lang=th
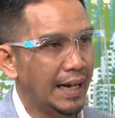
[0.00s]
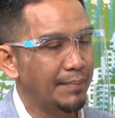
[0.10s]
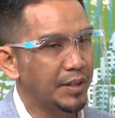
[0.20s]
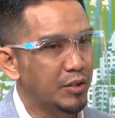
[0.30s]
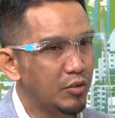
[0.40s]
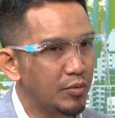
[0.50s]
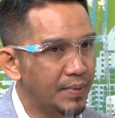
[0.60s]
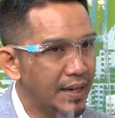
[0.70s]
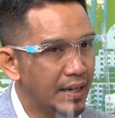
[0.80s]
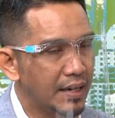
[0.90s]
การปฏิรูป
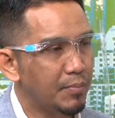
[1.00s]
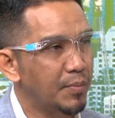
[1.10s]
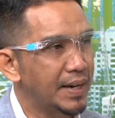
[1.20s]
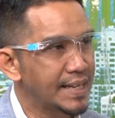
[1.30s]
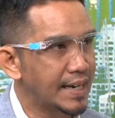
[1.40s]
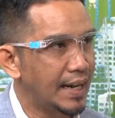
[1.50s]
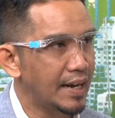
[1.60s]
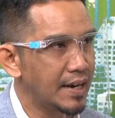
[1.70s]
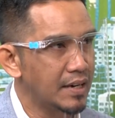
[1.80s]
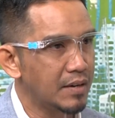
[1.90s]
ในเรื่องระบบราชการ
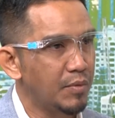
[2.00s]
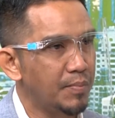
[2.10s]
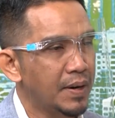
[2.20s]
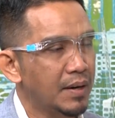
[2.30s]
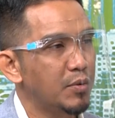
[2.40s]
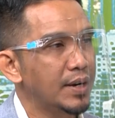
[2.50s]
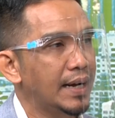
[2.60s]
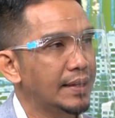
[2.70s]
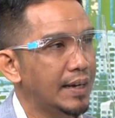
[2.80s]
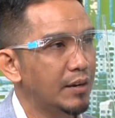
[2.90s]
ในเรื่องระบบกระบวน
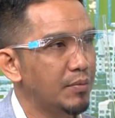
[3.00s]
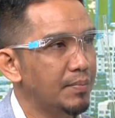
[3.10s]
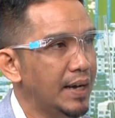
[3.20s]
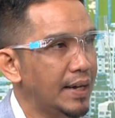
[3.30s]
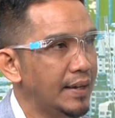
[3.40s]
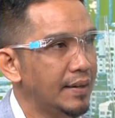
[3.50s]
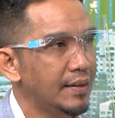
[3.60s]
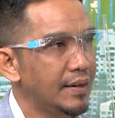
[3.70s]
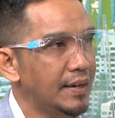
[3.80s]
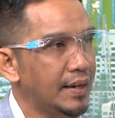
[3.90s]
การทางกฎหมาย
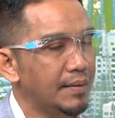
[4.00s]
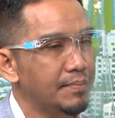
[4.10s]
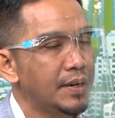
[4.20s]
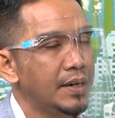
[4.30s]
นะครับ